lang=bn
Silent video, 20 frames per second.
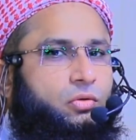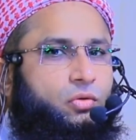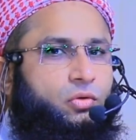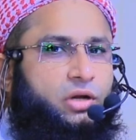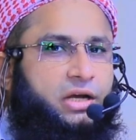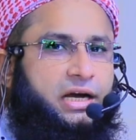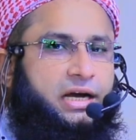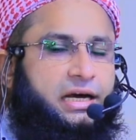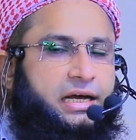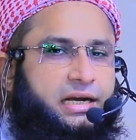
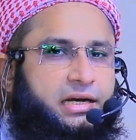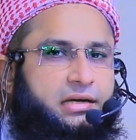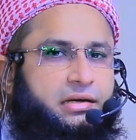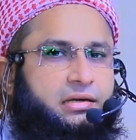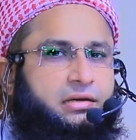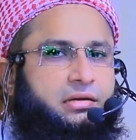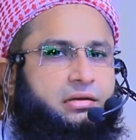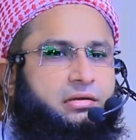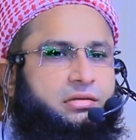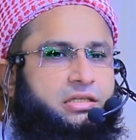ওনার
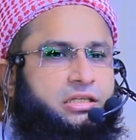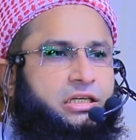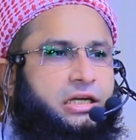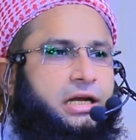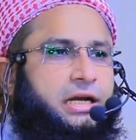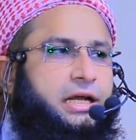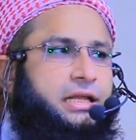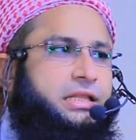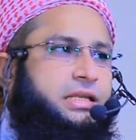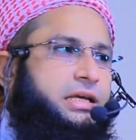
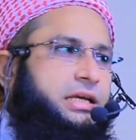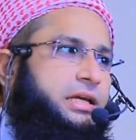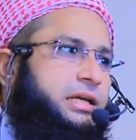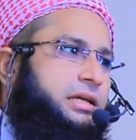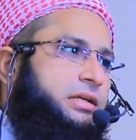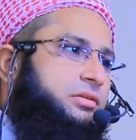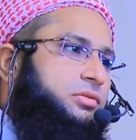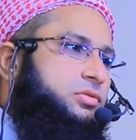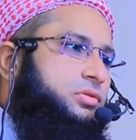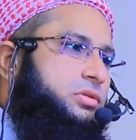
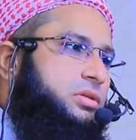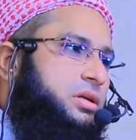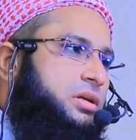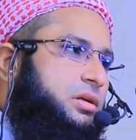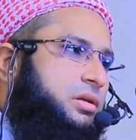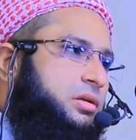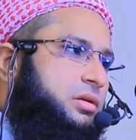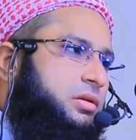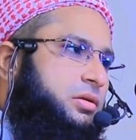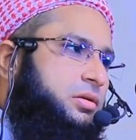সারাদিন
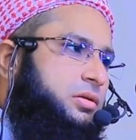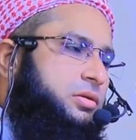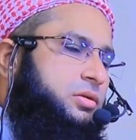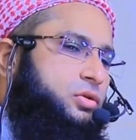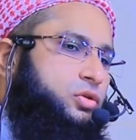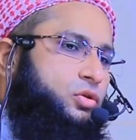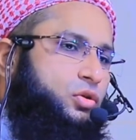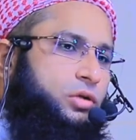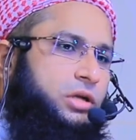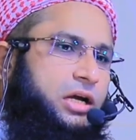
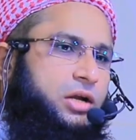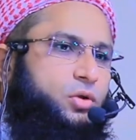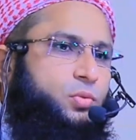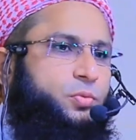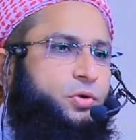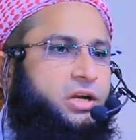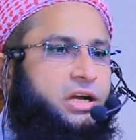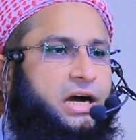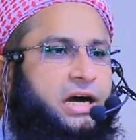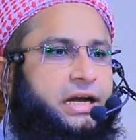চুলার
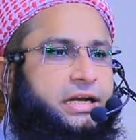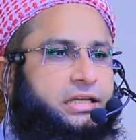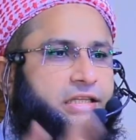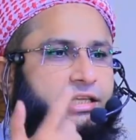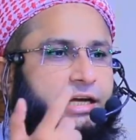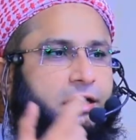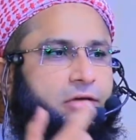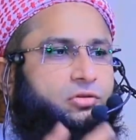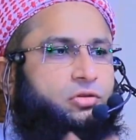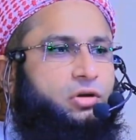উপরে হাড়ি
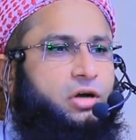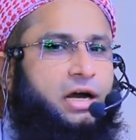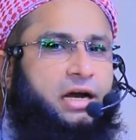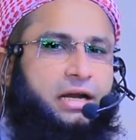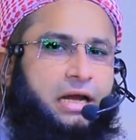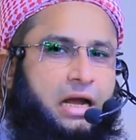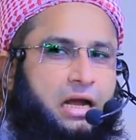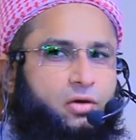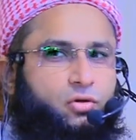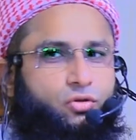থাকতো আর
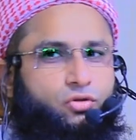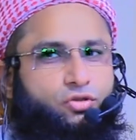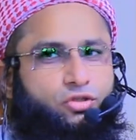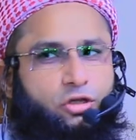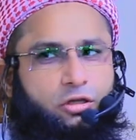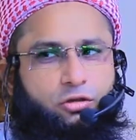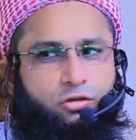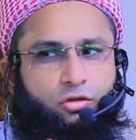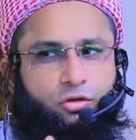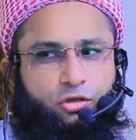আগুন
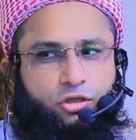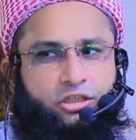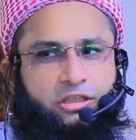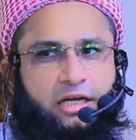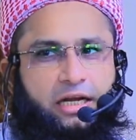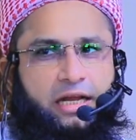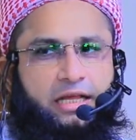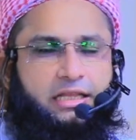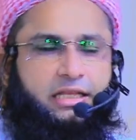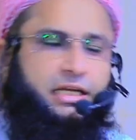জ্বলতো
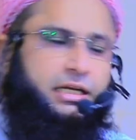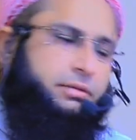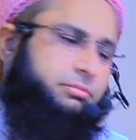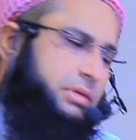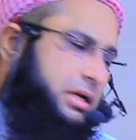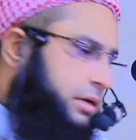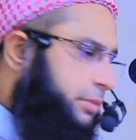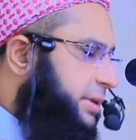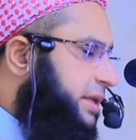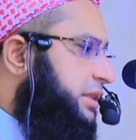সারাদিন
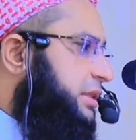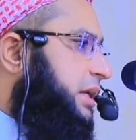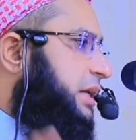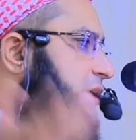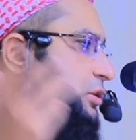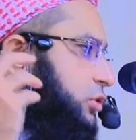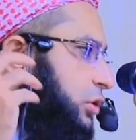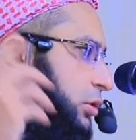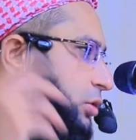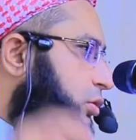মেহমানদারি
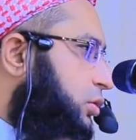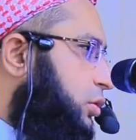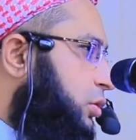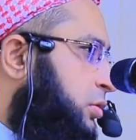চলত